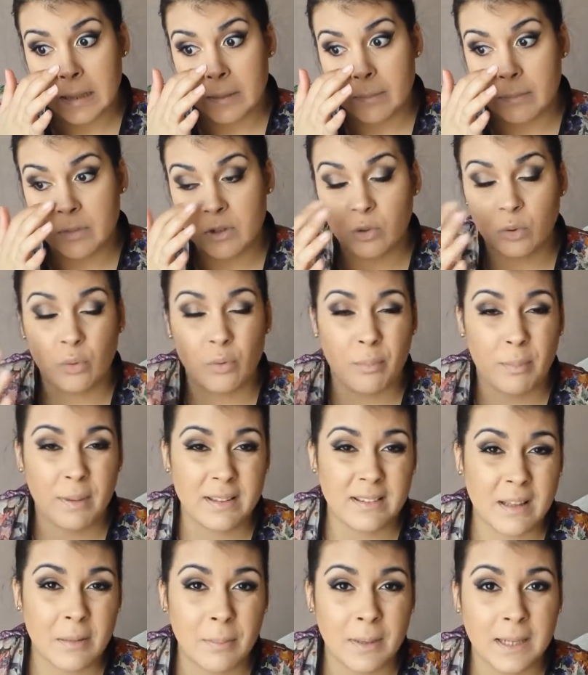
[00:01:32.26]
mais je trouve pas
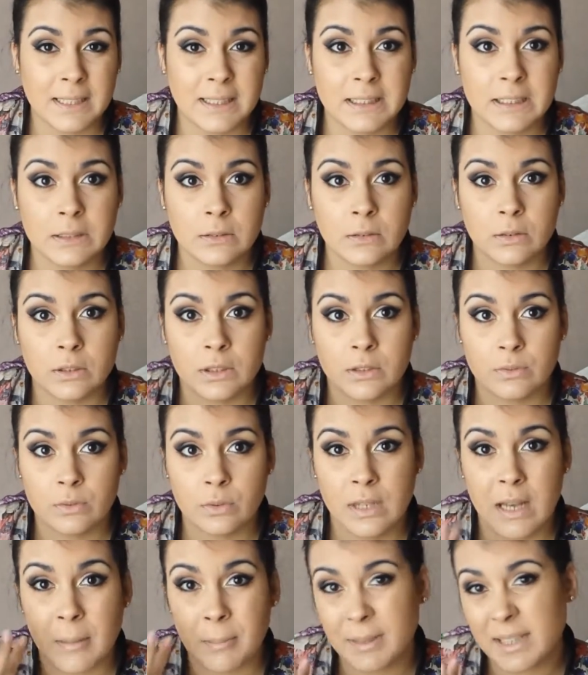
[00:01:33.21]
ça pratique au
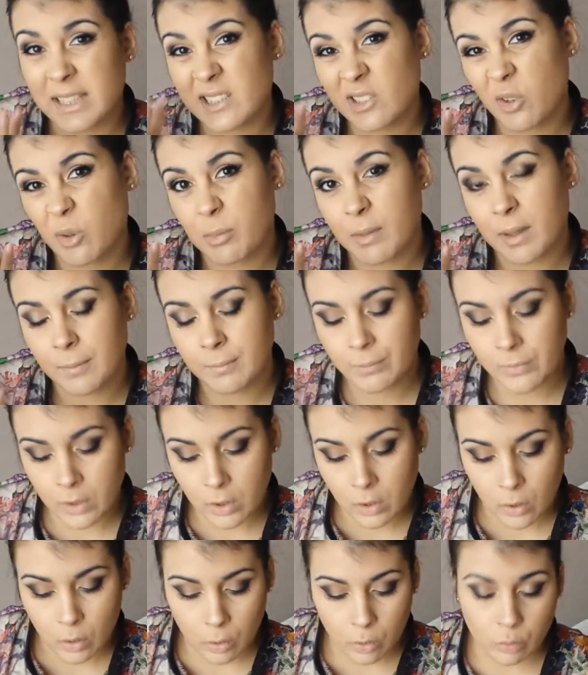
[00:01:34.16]
niveau de la prise en main.
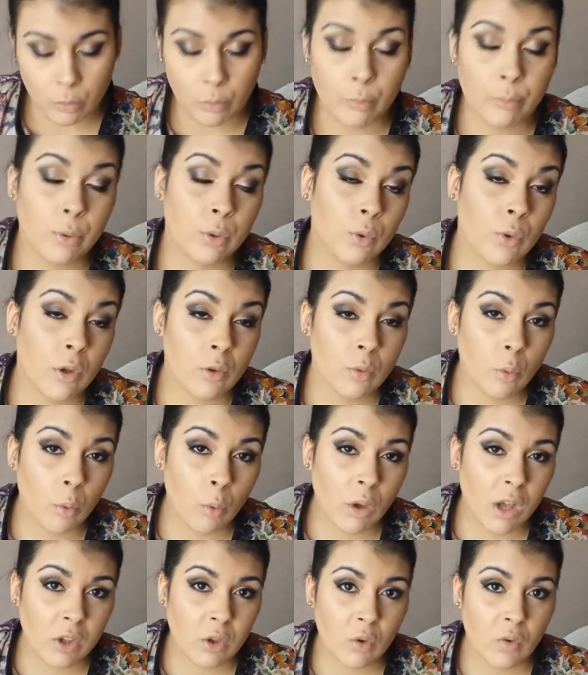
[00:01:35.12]
Donc pour
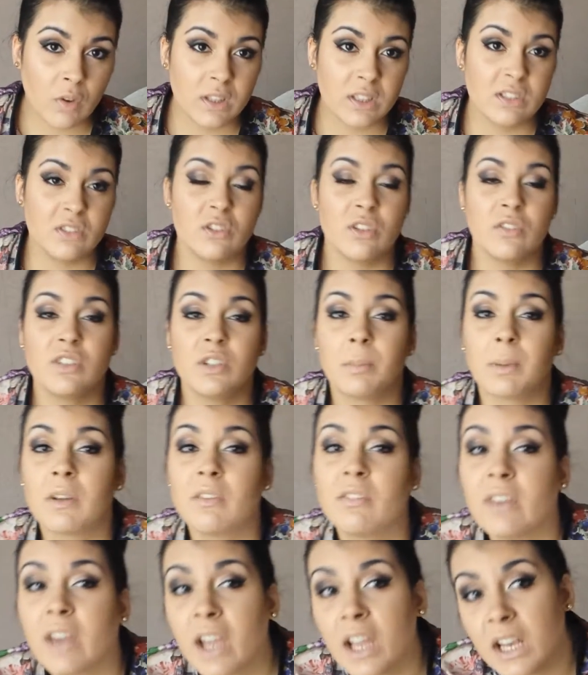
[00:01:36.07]
3,99€, j'ai
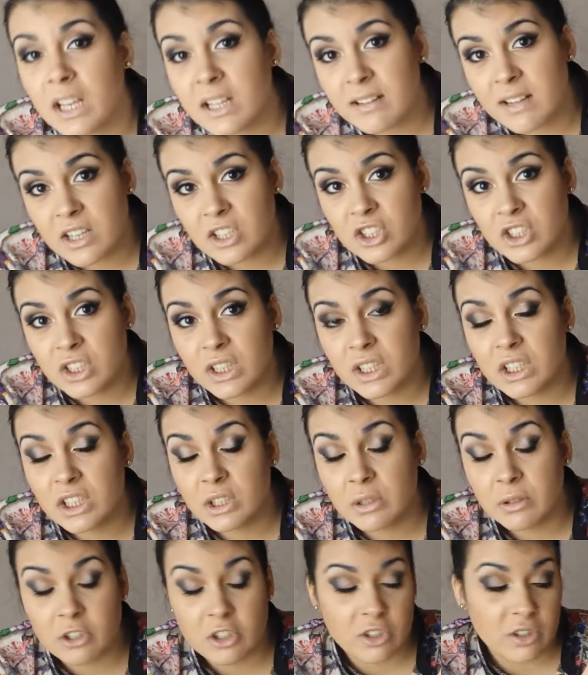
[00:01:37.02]
préféré les acheter.
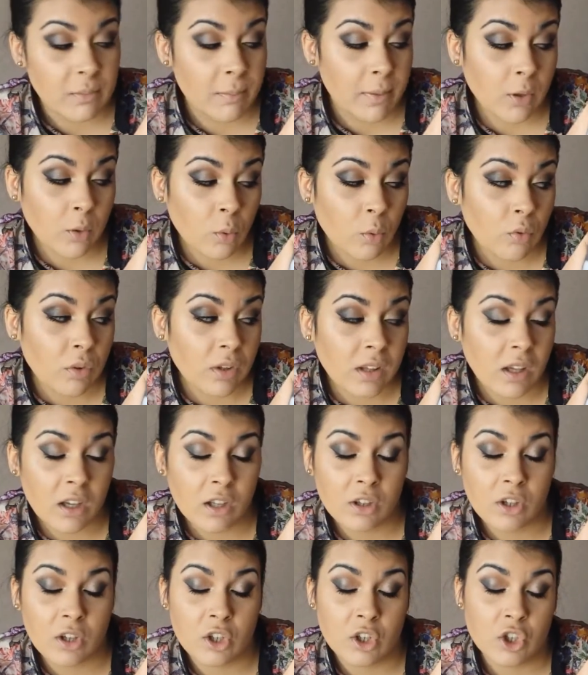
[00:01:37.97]
Je, ne les ai pas trouvés
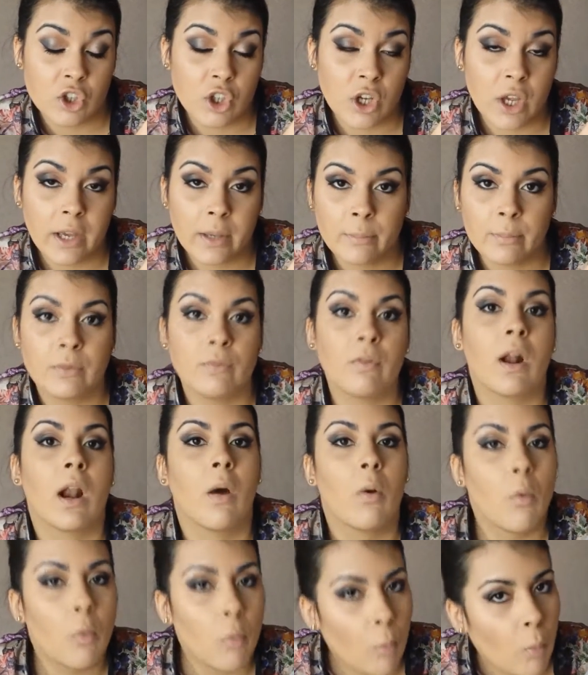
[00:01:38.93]
très très chers. Et puis
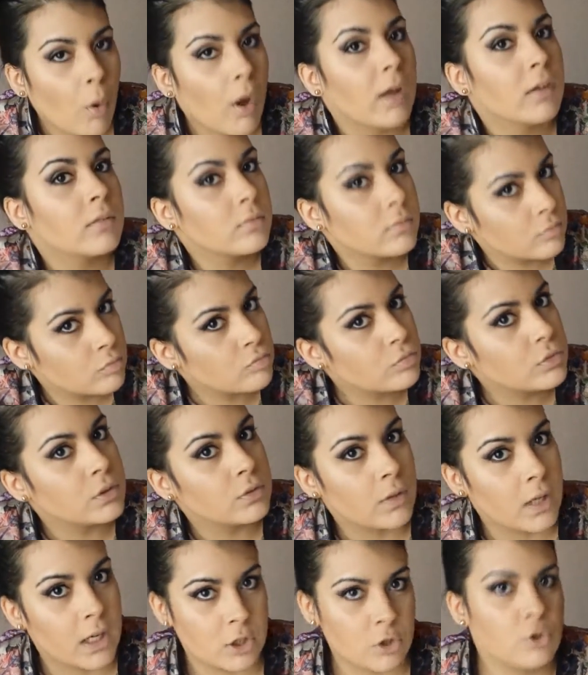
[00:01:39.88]
voilà, au moins,
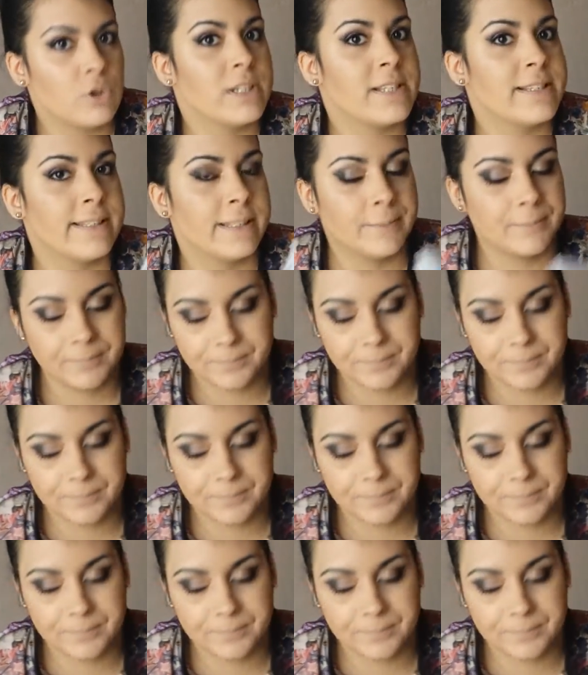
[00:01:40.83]
voilà, je les ai.